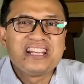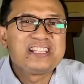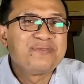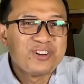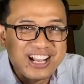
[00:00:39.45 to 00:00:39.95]

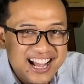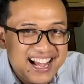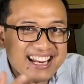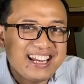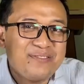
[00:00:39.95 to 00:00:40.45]
Semoga
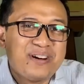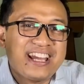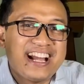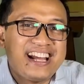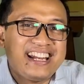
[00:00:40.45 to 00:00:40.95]
Anda
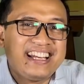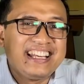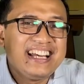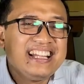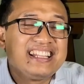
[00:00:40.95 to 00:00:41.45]
baik
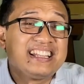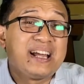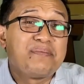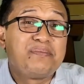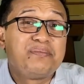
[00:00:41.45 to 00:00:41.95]
adanya,
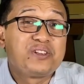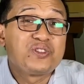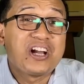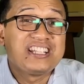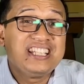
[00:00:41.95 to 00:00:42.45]
tetap
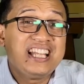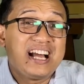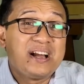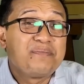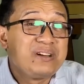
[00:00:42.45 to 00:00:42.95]
bersuka
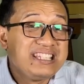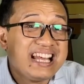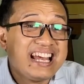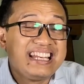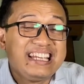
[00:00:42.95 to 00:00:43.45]
cita
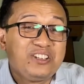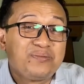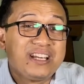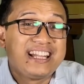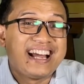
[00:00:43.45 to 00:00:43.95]
menjalani
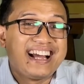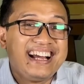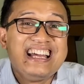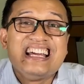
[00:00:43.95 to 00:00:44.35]
hidup kita.